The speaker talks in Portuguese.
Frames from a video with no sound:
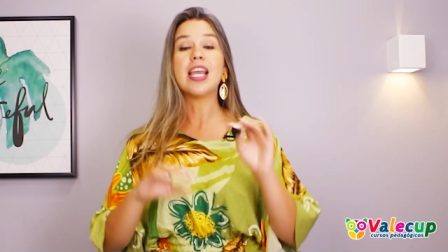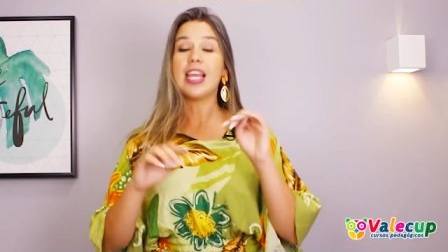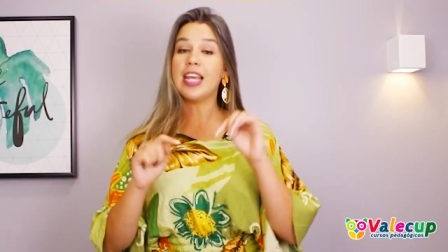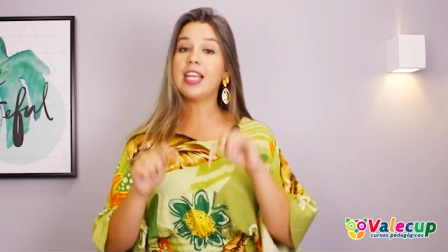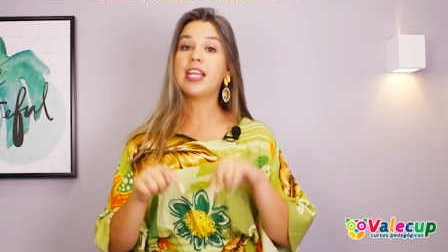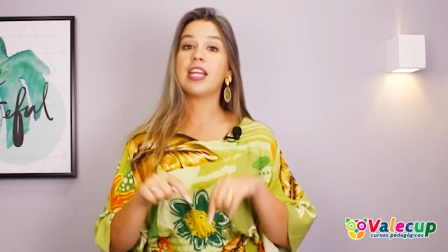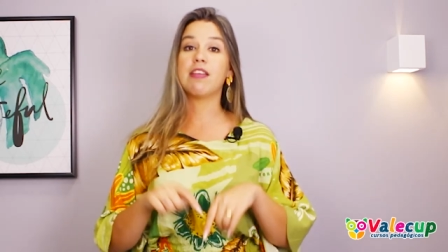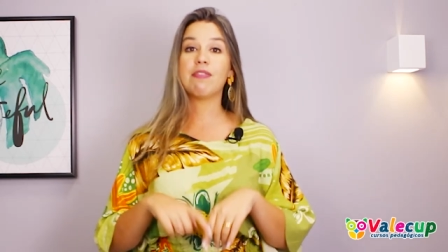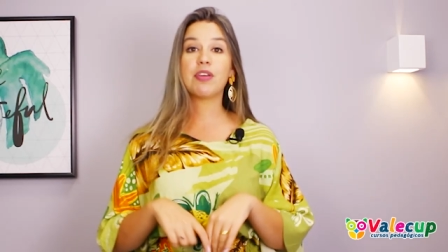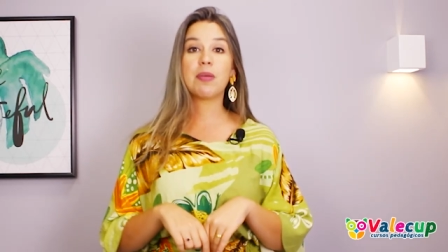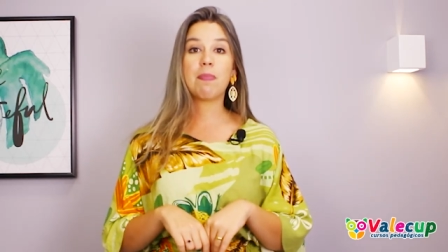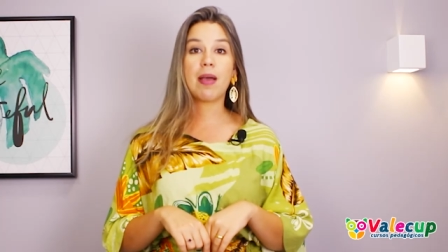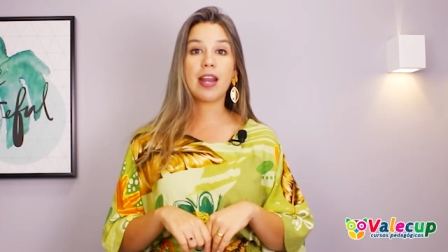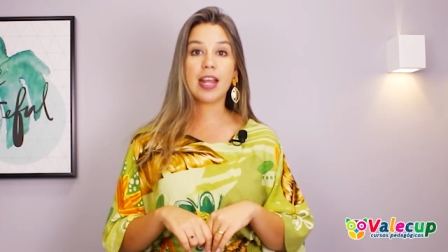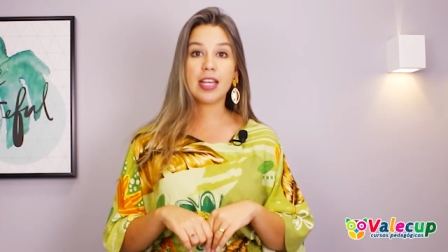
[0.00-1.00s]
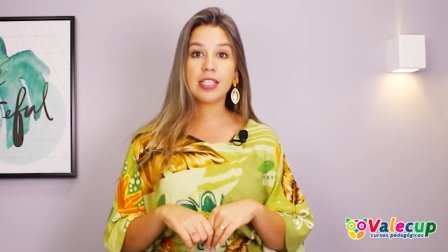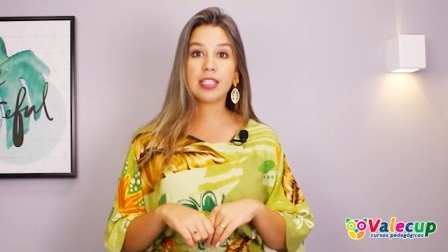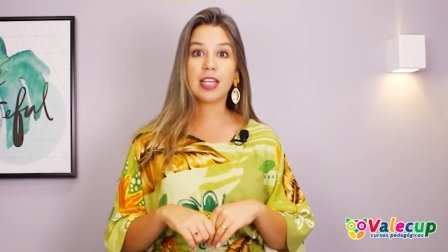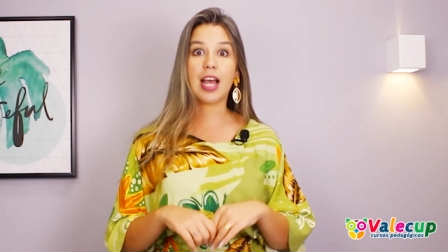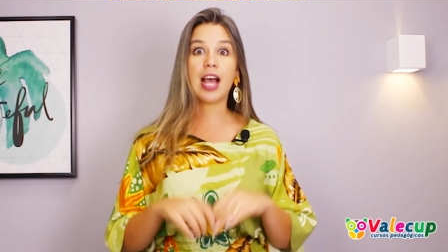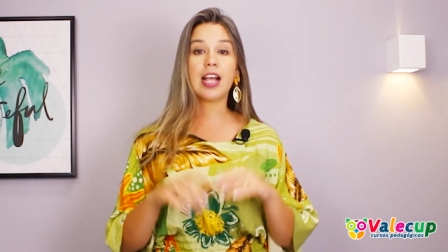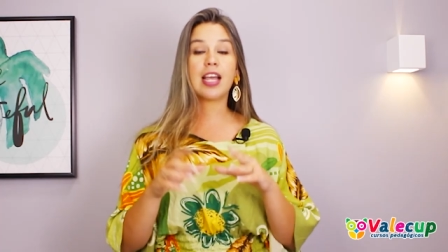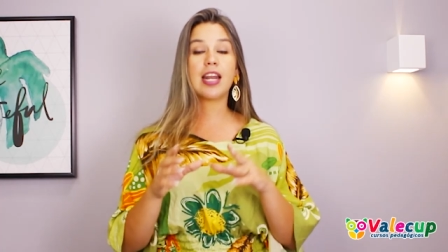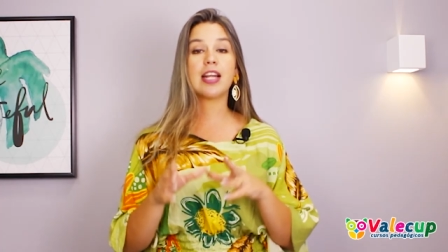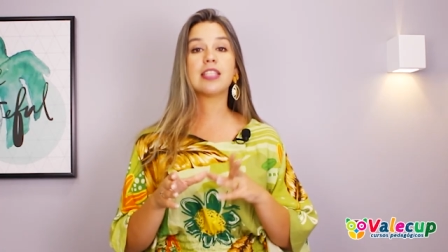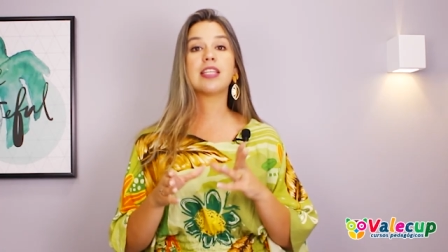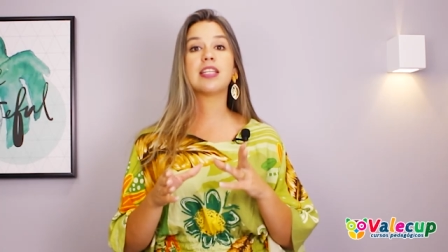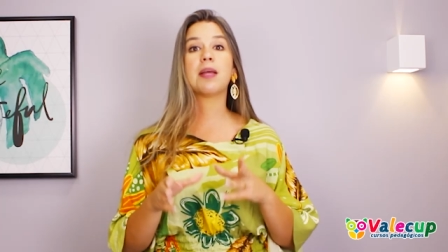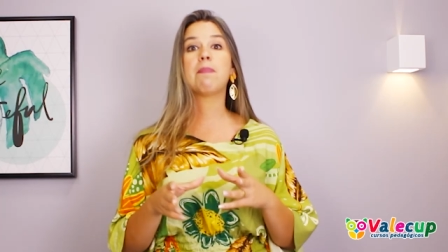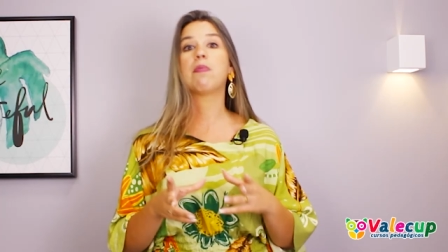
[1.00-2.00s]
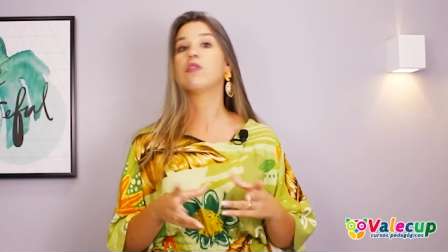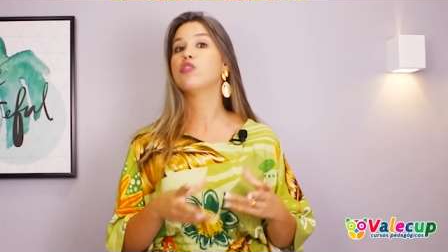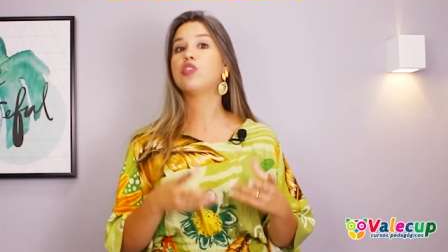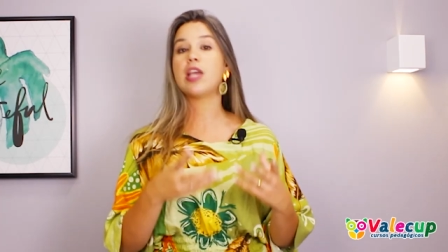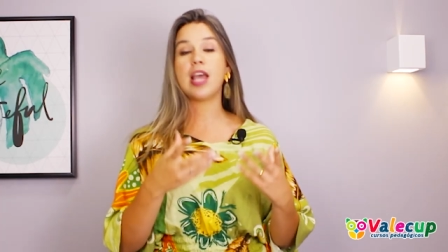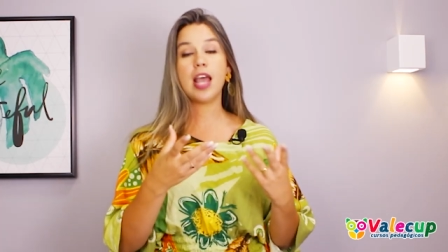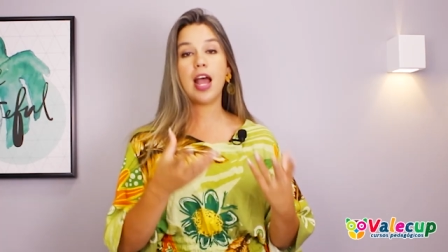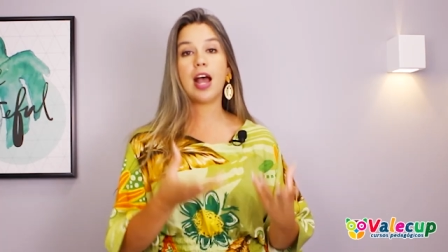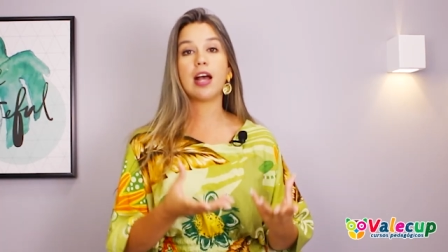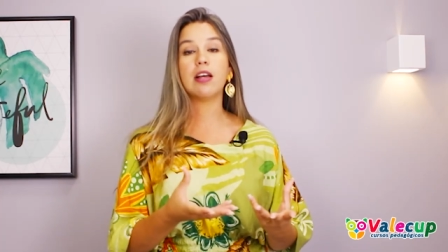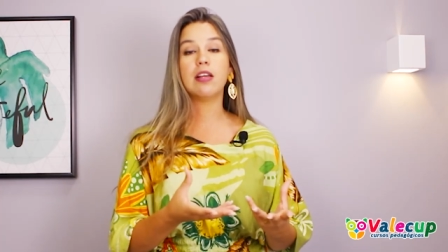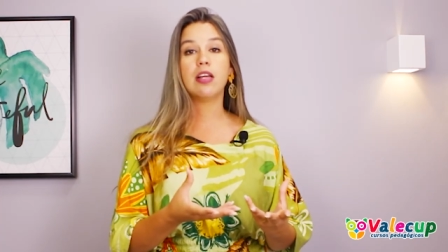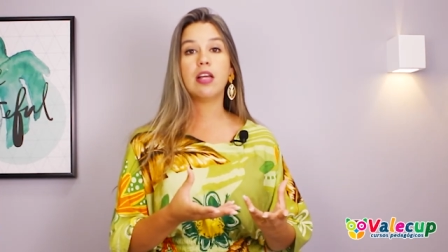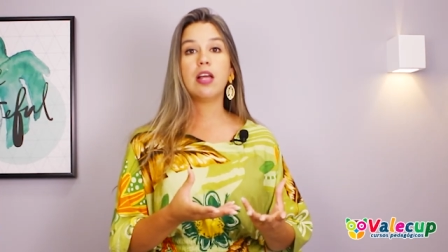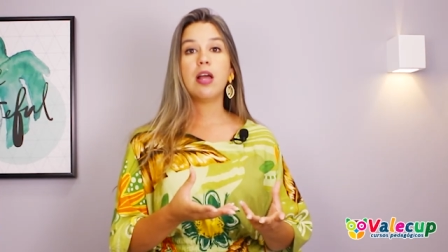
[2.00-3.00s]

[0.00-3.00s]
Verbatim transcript: Incrível que pareça, a criança ainda pode errar